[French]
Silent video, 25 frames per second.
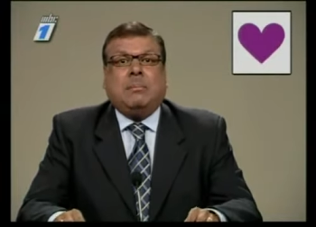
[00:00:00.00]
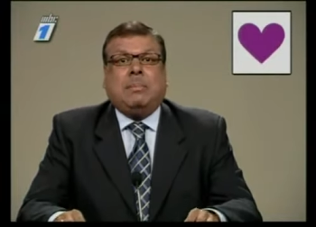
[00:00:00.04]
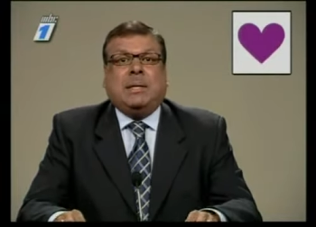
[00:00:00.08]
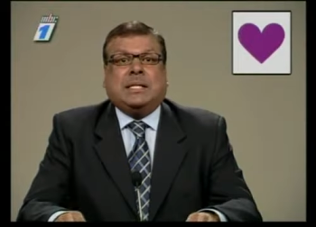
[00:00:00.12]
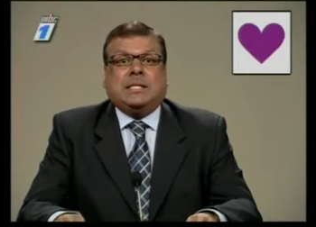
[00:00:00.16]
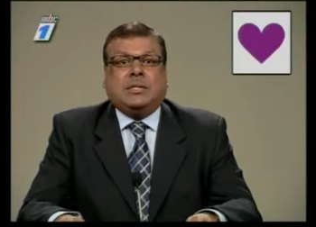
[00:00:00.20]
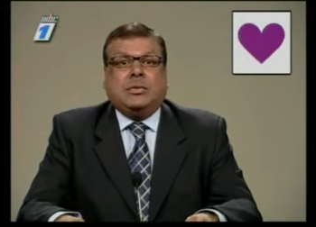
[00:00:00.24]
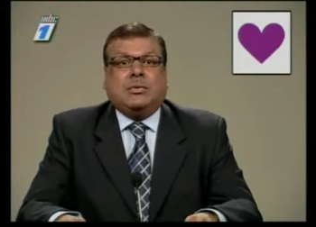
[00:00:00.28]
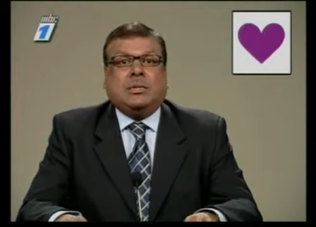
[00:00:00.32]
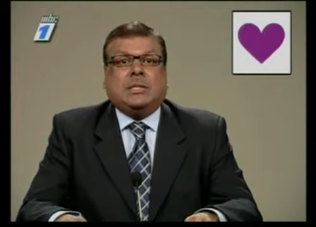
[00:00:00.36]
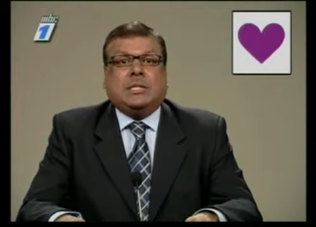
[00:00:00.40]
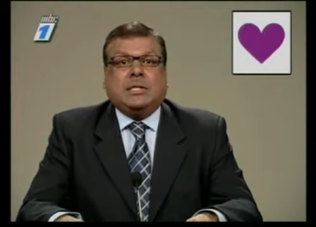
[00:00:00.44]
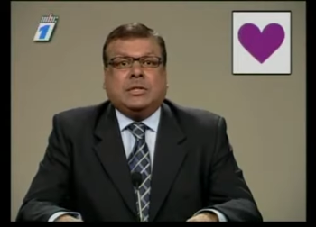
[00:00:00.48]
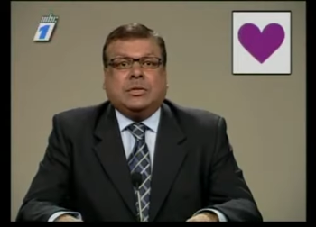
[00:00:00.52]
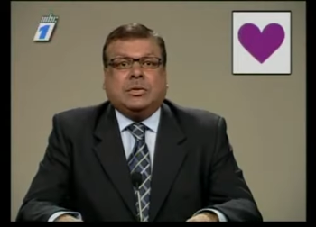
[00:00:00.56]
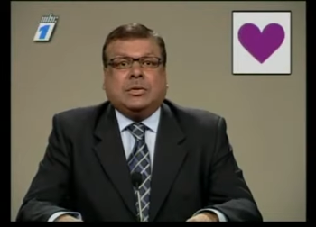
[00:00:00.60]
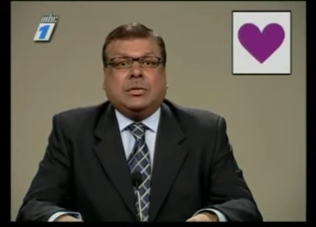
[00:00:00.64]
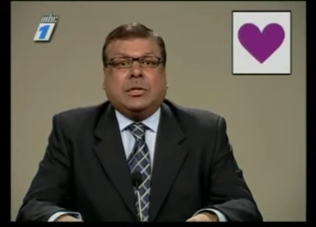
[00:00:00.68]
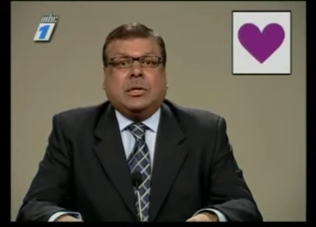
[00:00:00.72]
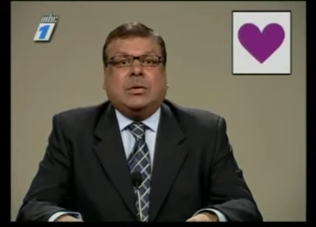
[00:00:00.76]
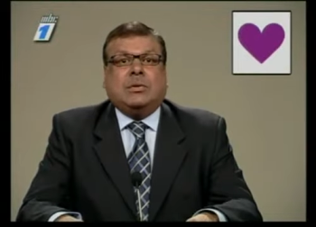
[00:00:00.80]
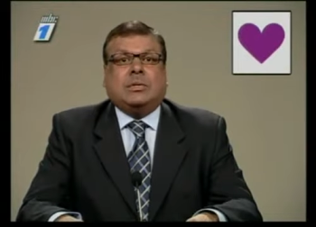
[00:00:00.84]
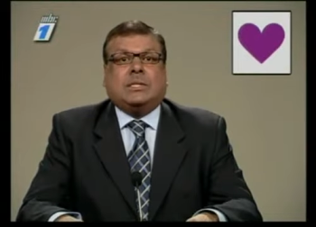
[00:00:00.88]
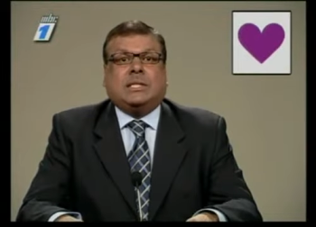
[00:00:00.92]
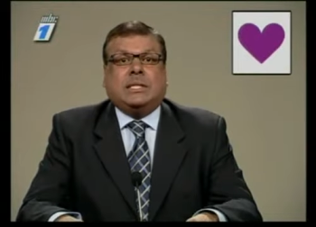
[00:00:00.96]
passent
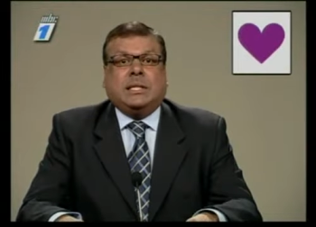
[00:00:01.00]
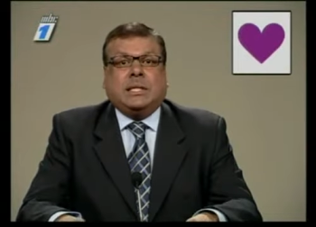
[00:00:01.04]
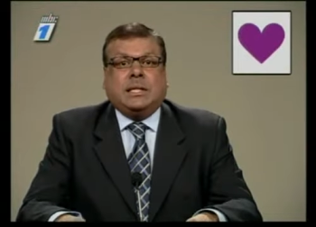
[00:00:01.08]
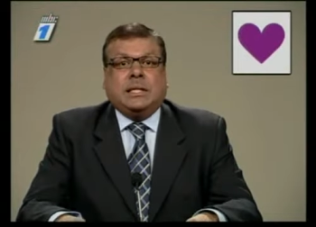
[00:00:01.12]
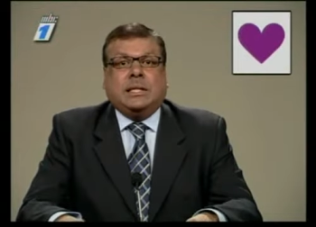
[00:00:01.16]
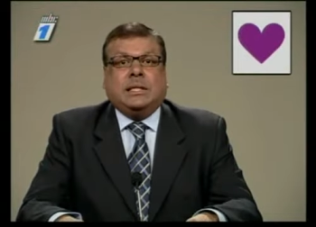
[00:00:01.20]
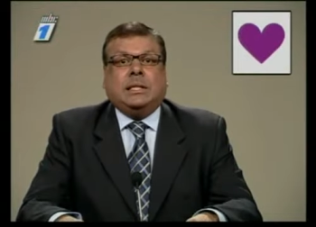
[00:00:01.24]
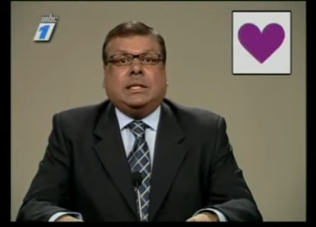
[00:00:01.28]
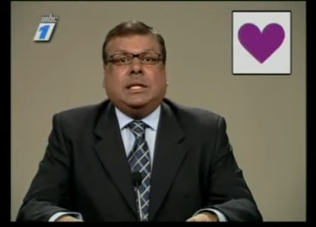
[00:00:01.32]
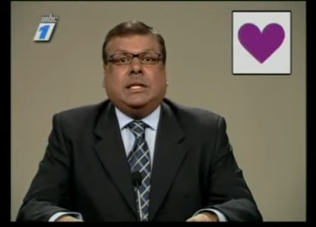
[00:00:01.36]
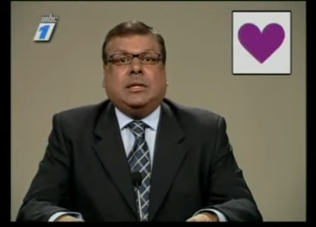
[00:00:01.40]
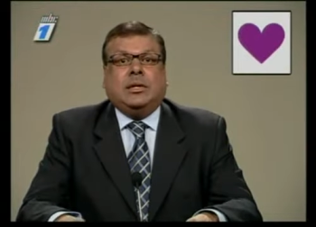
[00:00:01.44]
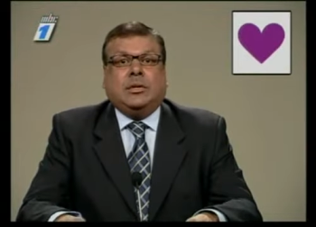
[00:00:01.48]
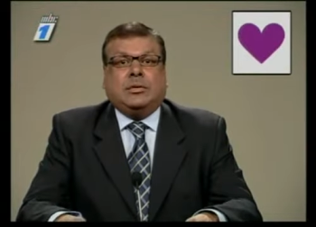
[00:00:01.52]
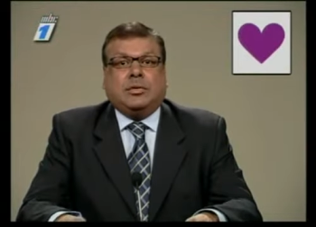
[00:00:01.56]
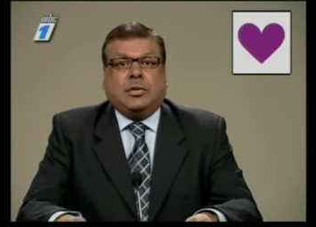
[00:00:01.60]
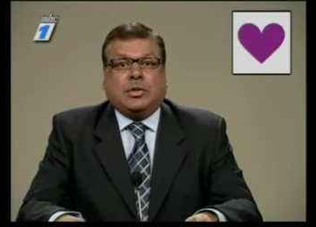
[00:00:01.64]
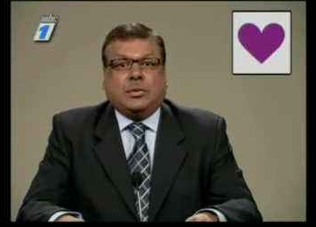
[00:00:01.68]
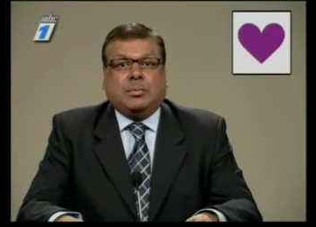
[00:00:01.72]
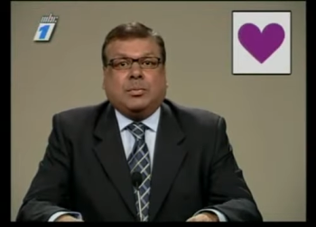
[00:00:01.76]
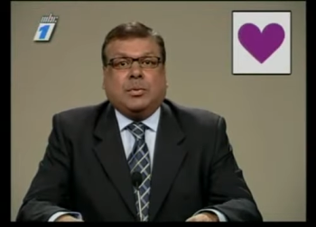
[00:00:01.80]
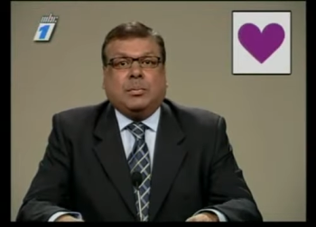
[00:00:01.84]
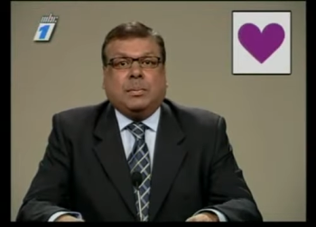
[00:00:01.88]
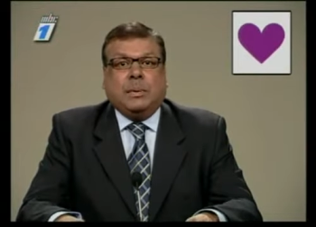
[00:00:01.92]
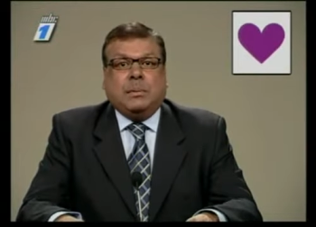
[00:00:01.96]
en sécurité dans le
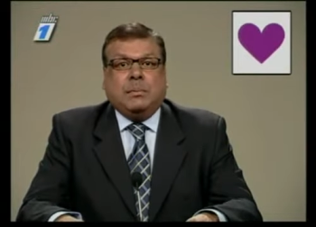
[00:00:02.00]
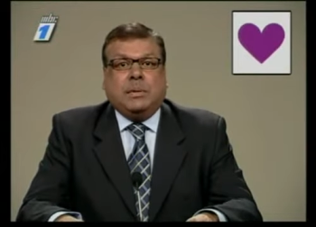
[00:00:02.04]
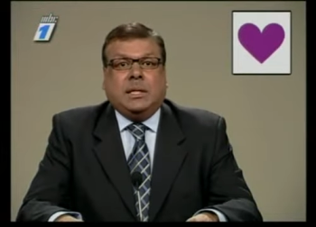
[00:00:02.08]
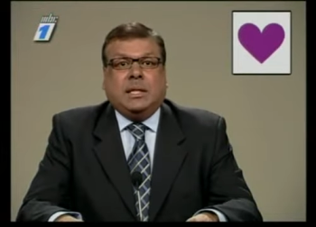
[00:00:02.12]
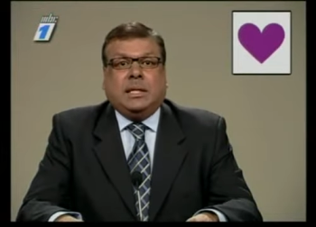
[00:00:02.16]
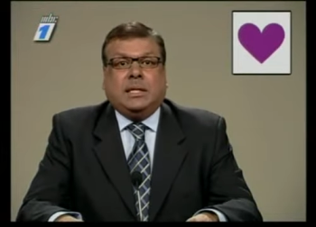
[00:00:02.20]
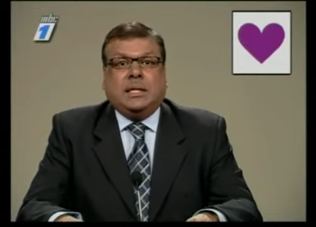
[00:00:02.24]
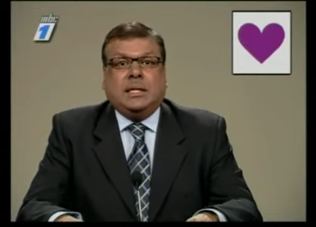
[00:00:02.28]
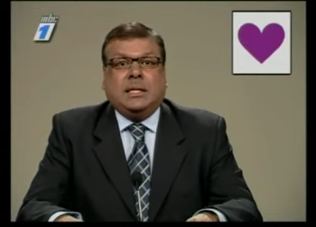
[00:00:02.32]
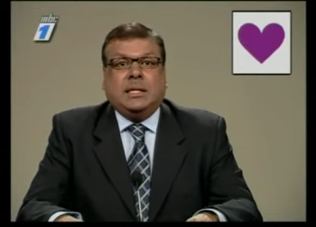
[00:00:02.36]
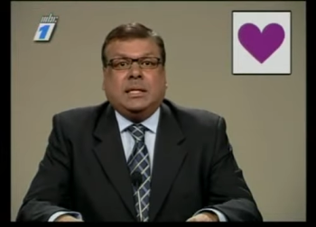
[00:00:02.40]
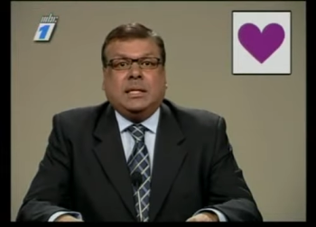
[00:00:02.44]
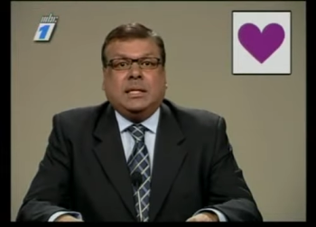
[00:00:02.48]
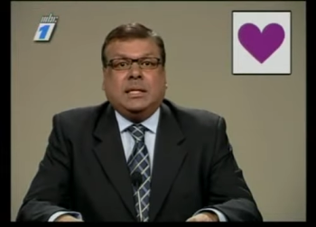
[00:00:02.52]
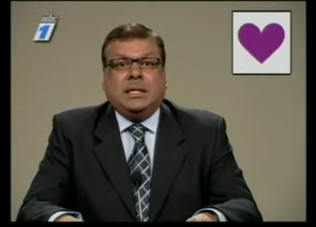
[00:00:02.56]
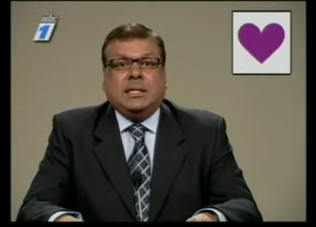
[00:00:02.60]
transport public,